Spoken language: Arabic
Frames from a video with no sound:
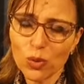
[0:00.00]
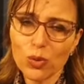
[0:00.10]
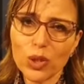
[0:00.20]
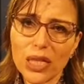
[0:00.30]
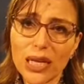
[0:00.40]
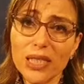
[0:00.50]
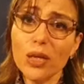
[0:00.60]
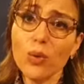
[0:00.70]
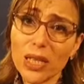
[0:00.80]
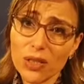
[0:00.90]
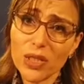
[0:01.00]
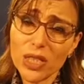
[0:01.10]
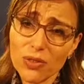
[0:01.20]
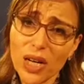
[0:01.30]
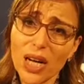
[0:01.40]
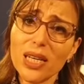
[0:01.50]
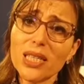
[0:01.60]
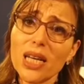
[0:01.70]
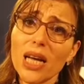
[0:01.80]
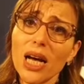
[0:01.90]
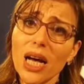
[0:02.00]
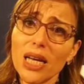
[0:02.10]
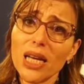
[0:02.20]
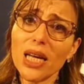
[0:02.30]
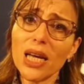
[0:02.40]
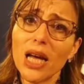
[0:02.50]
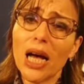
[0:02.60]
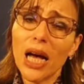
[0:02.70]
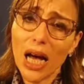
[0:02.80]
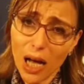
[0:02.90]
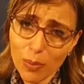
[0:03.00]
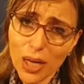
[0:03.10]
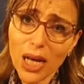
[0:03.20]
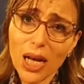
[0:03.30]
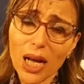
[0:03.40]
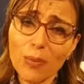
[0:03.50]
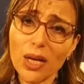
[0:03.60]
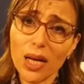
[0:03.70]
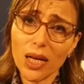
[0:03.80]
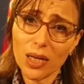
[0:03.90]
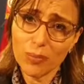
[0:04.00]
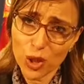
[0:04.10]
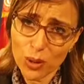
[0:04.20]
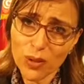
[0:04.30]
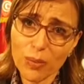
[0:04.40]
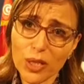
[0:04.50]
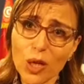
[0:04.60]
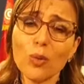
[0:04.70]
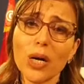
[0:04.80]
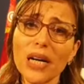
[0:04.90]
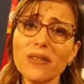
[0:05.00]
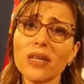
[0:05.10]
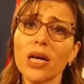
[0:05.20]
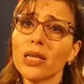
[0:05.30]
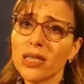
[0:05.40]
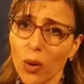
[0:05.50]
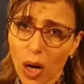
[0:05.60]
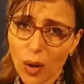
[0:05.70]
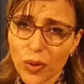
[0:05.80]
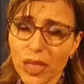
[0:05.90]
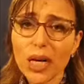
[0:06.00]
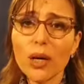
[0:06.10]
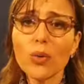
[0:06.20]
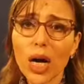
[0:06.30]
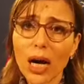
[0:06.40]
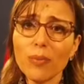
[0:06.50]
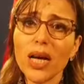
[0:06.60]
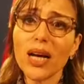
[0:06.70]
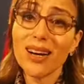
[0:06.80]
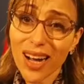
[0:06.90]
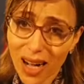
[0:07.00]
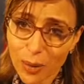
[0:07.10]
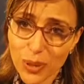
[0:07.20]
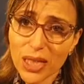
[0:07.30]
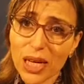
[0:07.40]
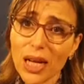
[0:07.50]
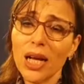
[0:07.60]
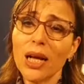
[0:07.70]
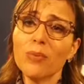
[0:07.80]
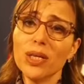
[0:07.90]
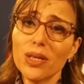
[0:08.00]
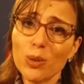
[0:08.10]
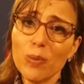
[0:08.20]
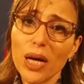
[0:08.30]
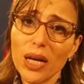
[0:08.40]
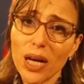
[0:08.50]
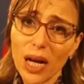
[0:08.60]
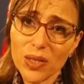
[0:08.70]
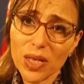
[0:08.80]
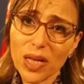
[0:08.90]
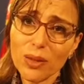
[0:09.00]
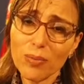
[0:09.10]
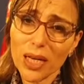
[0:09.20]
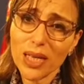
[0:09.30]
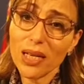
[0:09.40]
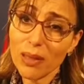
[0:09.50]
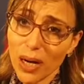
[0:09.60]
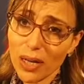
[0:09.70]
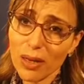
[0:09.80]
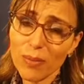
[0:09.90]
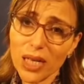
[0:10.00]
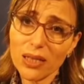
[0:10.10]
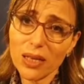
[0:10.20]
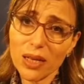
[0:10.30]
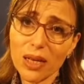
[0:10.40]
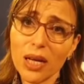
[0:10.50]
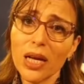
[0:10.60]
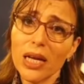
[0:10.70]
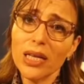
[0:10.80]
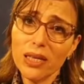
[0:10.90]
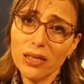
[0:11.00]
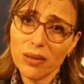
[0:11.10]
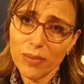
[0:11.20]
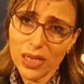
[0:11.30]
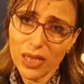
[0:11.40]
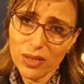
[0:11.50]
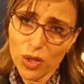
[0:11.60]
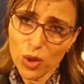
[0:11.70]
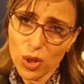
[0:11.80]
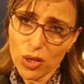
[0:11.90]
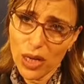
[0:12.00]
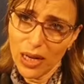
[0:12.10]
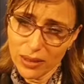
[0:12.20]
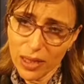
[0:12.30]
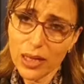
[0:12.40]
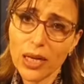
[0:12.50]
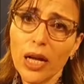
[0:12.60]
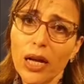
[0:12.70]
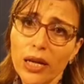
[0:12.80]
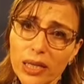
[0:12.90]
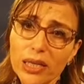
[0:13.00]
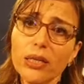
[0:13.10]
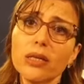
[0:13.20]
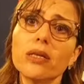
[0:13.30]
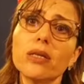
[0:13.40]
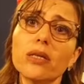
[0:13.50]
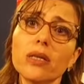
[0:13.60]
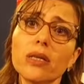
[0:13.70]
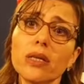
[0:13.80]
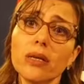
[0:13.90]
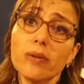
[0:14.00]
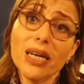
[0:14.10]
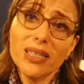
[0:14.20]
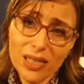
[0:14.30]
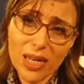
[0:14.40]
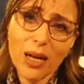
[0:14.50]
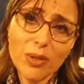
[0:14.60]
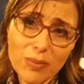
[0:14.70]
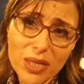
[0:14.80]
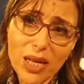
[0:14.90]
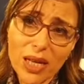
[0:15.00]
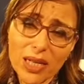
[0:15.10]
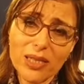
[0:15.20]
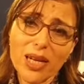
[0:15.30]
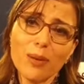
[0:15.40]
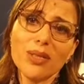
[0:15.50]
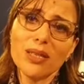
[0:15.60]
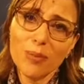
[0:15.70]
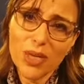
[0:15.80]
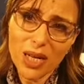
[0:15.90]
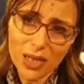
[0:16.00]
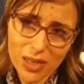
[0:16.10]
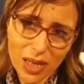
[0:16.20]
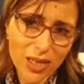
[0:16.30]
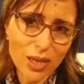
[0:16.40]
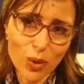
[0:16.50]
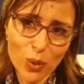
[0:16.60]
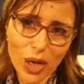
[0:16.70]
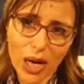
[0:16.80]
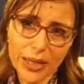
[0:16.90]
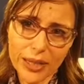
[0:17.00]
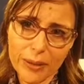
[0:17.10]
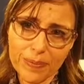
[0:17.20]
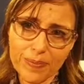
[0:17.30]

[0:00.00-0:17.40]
وتعديل وكيف كيف اعلنا على حمله حمله باش تبدا من يوم غد توعويه وحمله رقابيه بالنسبه خاصه معناها لبعض المناطق اللي معناها تسجل خطر لاحترام آه، آه، لمدى احترام التدابير الصحيه والوقائيه.